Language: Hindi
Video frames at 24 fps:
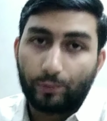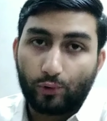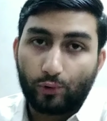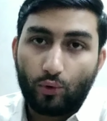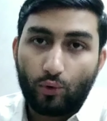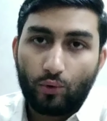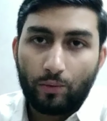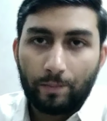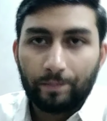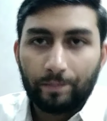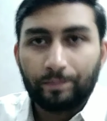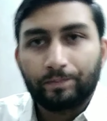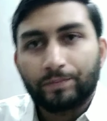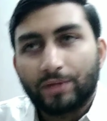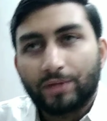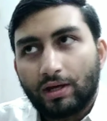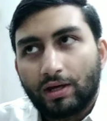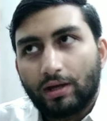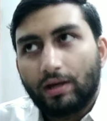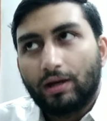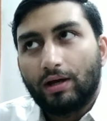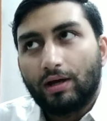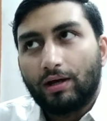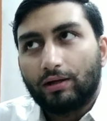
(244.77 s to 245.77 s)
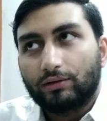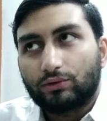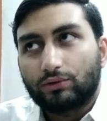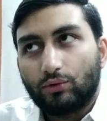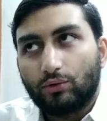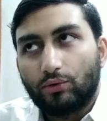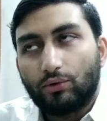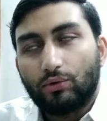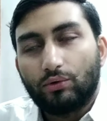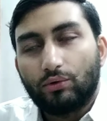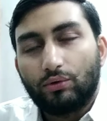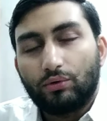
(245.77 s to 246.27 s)
प्रो तो
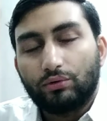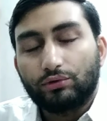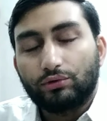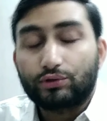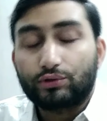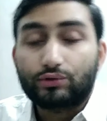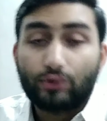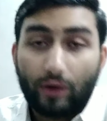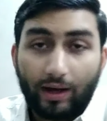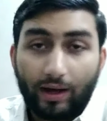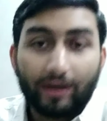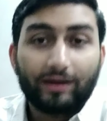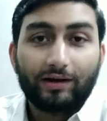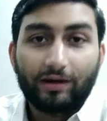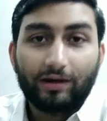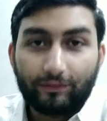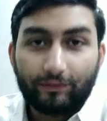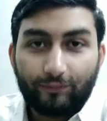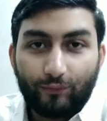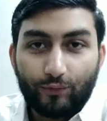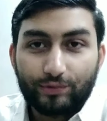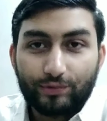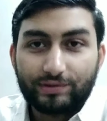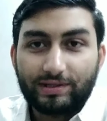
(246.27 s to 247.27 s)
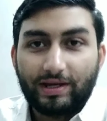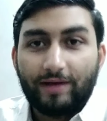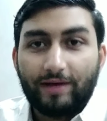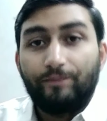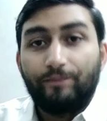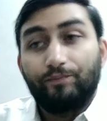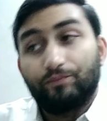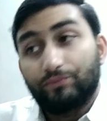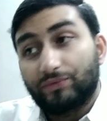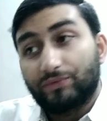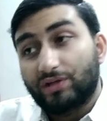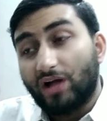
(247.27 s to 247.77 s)
दोस्तों अलग अलग फोन है
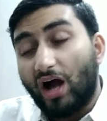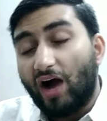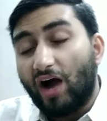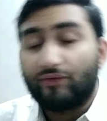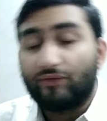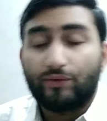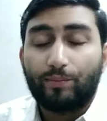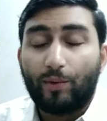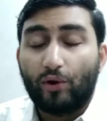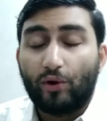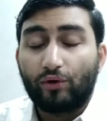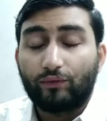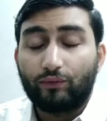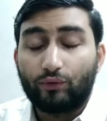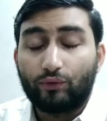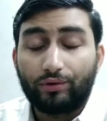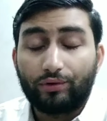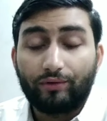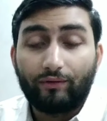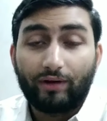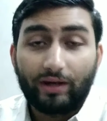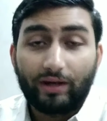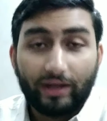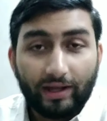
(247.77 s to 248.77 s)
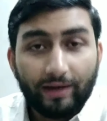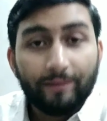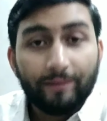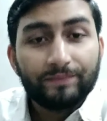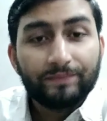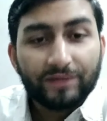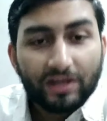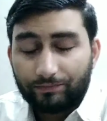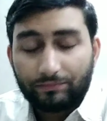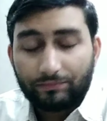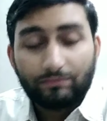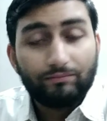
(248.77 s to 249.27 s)
काफी पावरफुल होने वाले
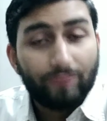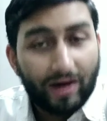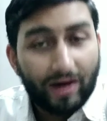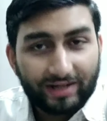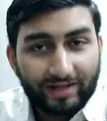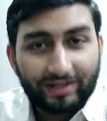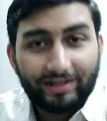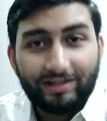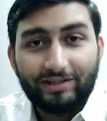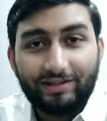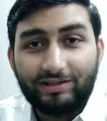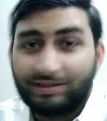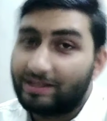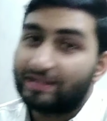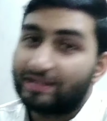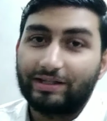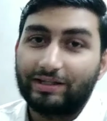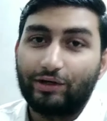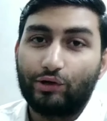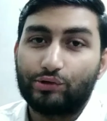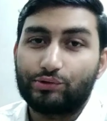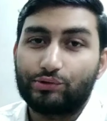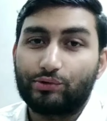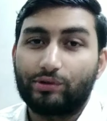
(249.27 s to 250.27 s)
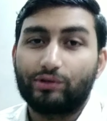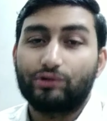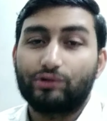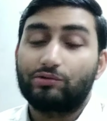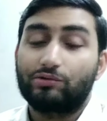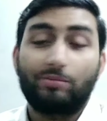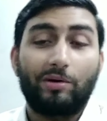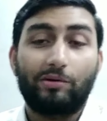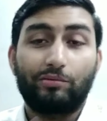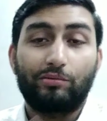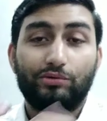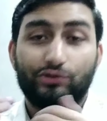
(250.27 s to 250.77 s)
हैं बाकी जैसे लॉन्च होंगे
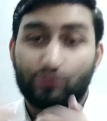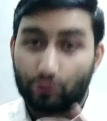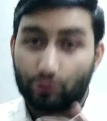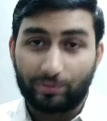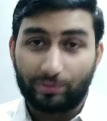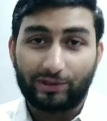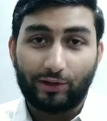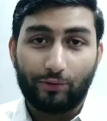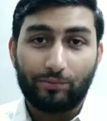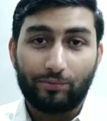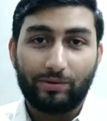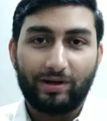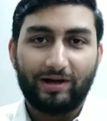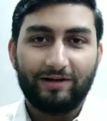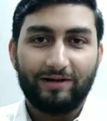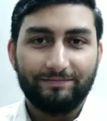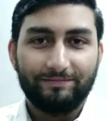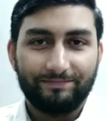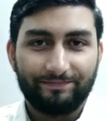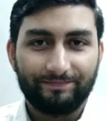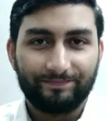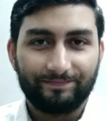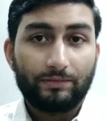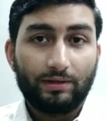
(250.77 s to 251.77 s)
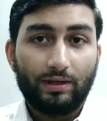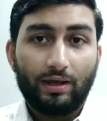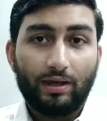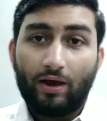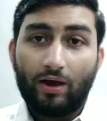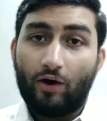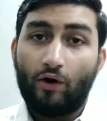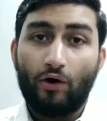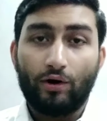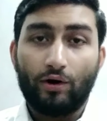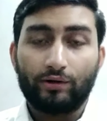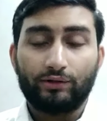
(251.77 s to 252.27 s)
दोस्तों मैं आपको जरूर बताऊंगा
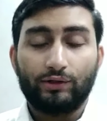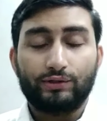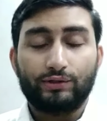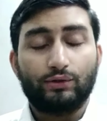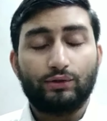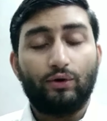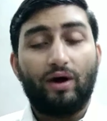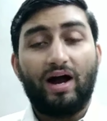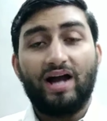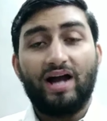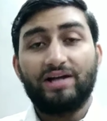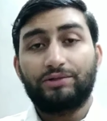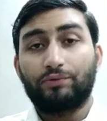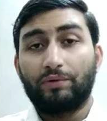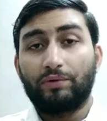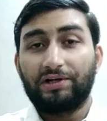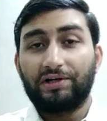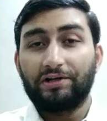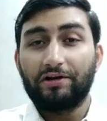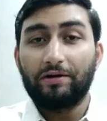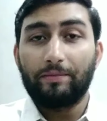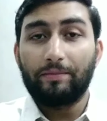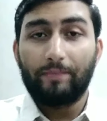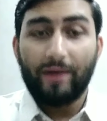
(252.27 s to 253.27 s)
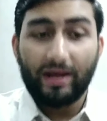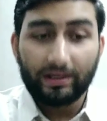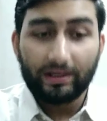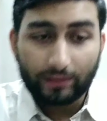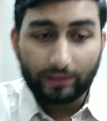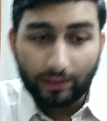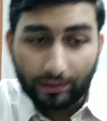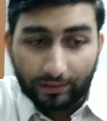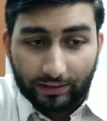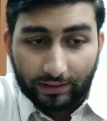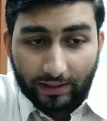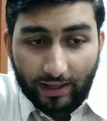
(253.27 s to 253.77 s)
और दोस्तों आज ट्विटर ने बैन
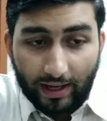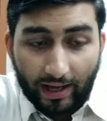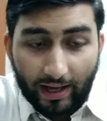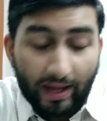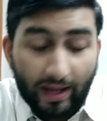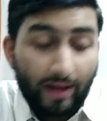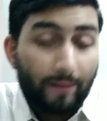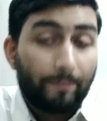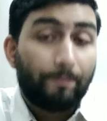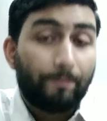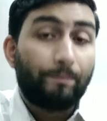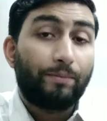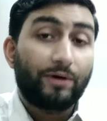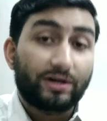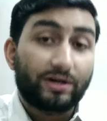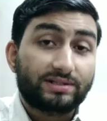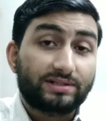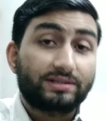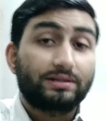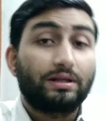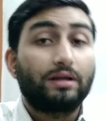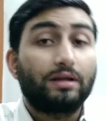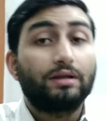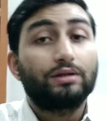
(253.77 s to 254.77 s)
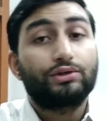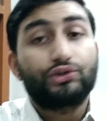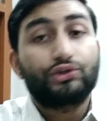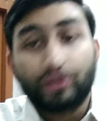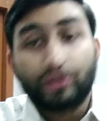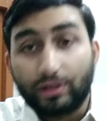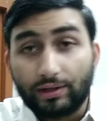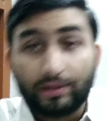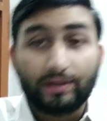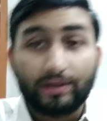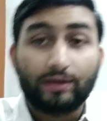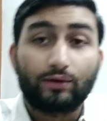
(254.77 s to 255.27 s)
कर दिया है पर्सनल
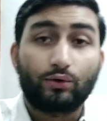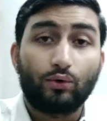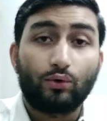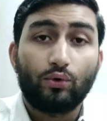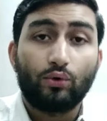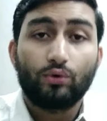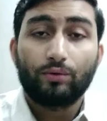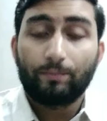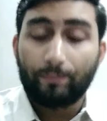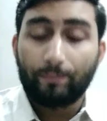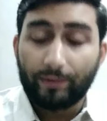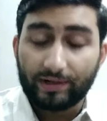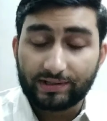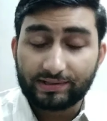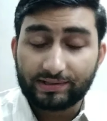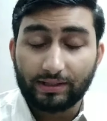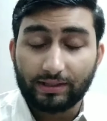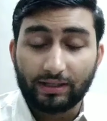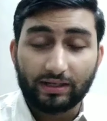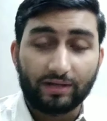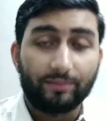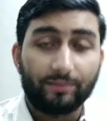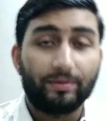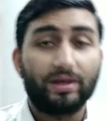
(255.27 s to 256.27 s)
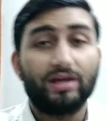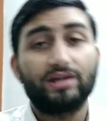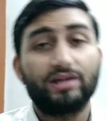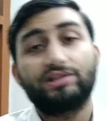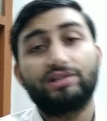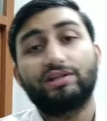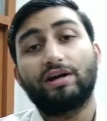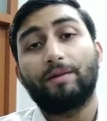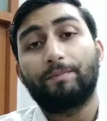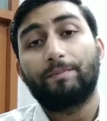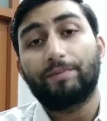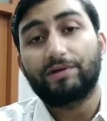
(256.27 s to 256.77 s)
शेयरिंग को पर्सनल
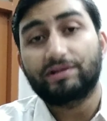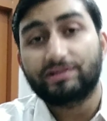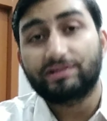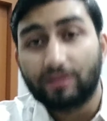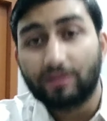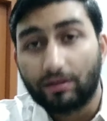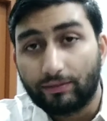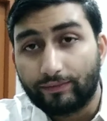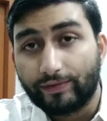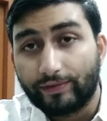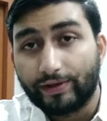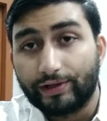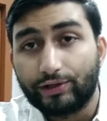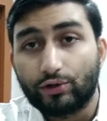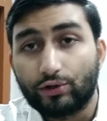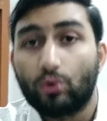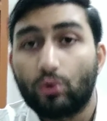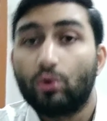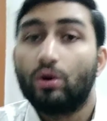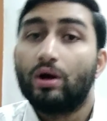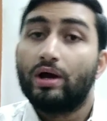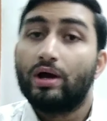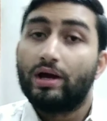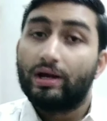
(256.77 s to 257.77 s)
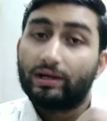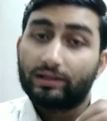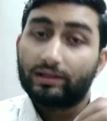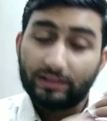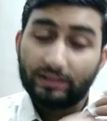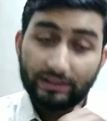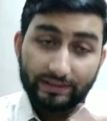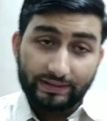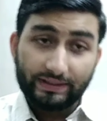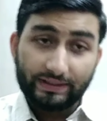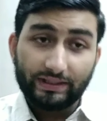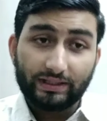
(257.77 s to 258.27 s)
इमेज या पर्सनल वीडियो
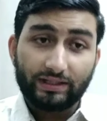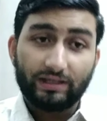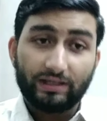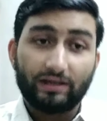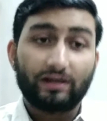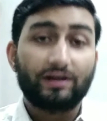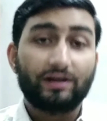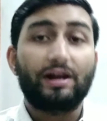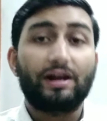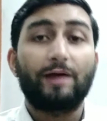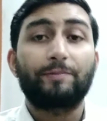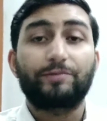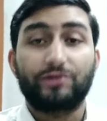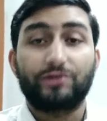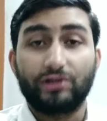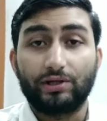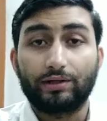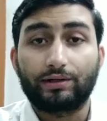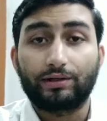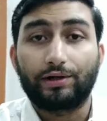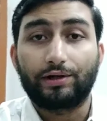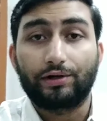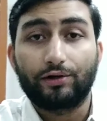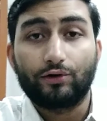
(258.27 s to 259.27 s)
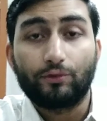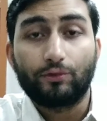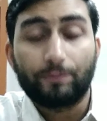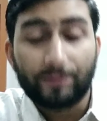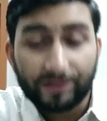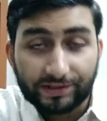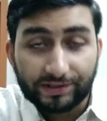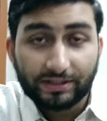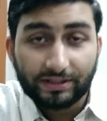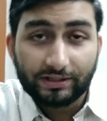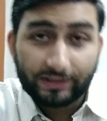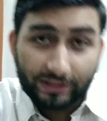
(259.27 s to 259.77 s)
किसी की अगर आप शेयर कर रहे हो
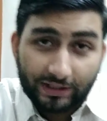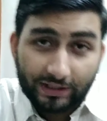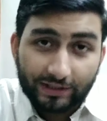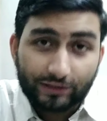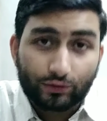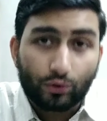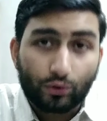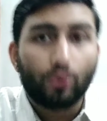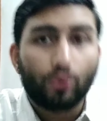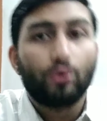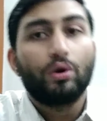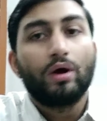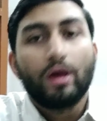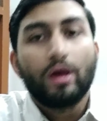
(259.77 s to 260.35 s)
पर्सनल चीज को